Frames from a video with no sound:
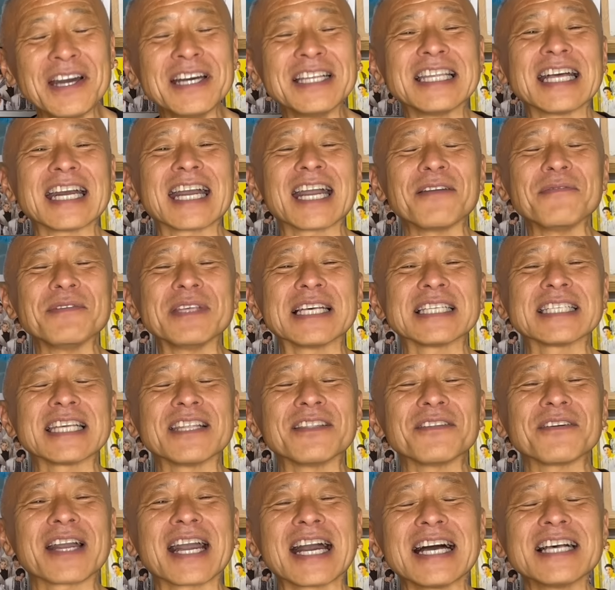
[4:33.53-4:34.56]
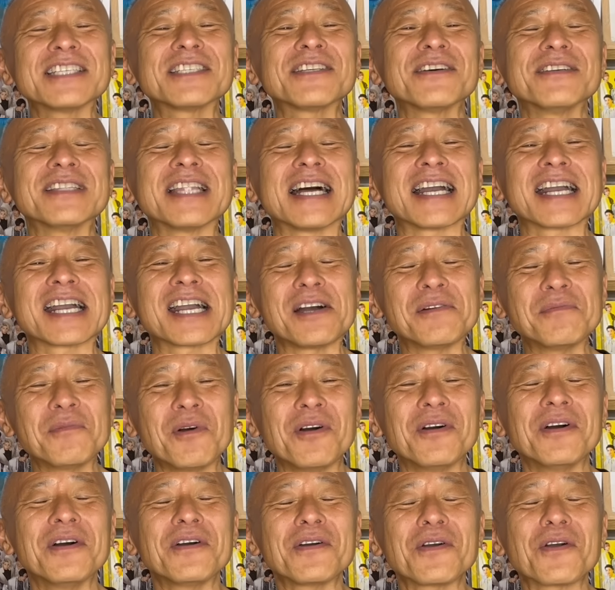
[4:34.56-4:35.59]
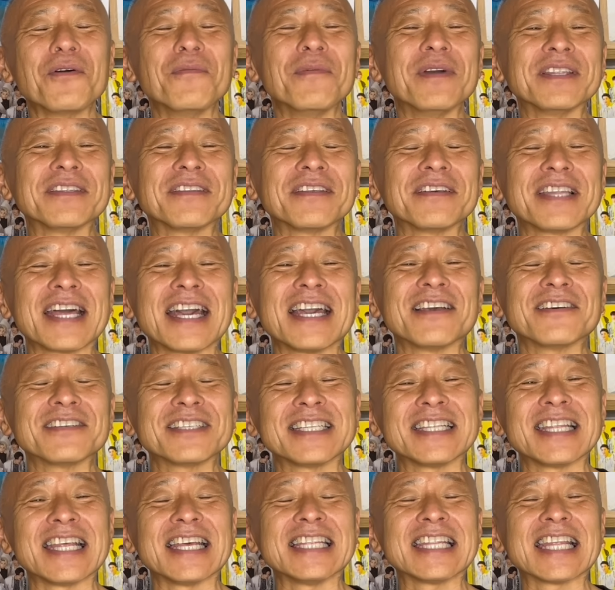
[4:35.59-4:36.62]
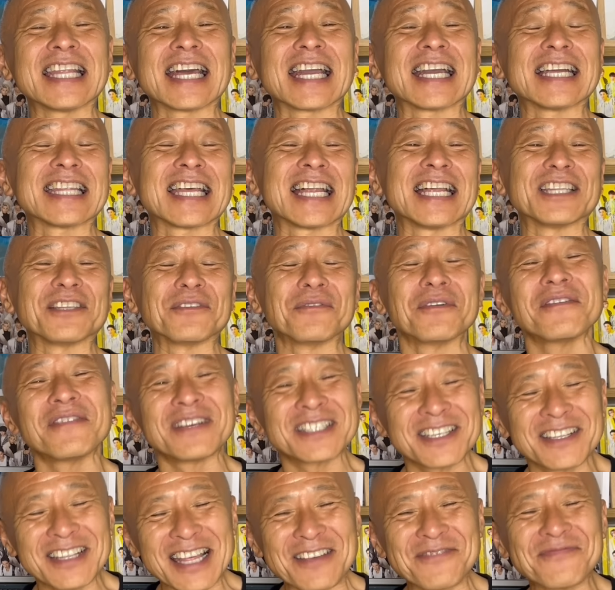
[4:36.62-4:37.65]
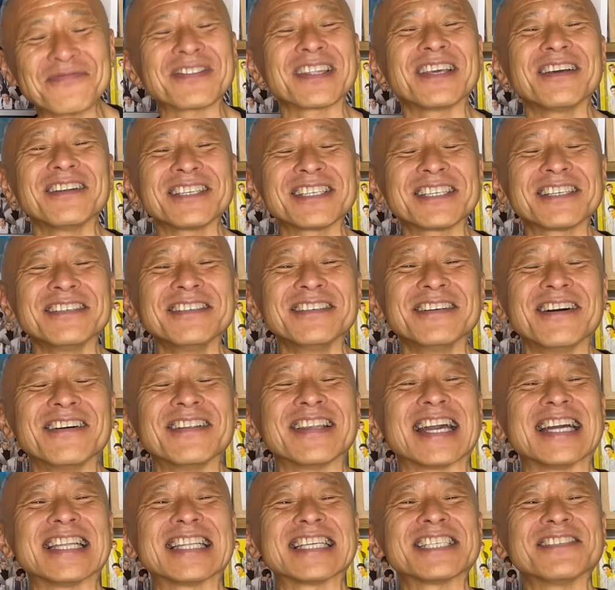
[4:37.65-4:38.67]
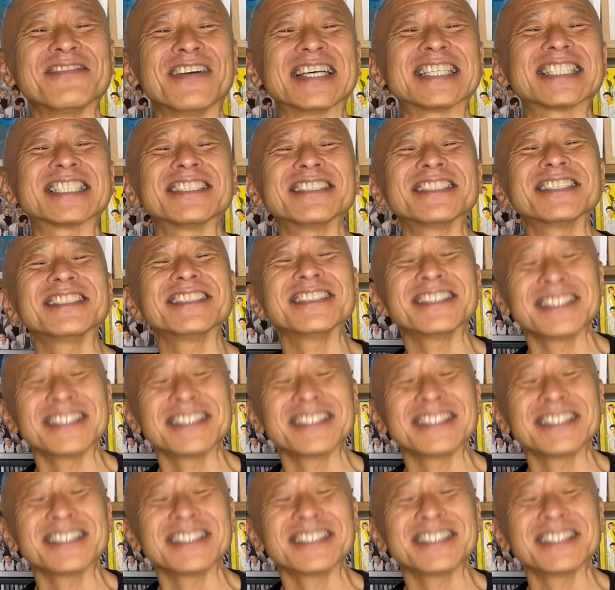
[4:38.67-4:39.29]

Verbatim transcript: なんか皆さんの感想なんかもコメントで寄せていただけたらと思いますので、よろしくお願いいたします。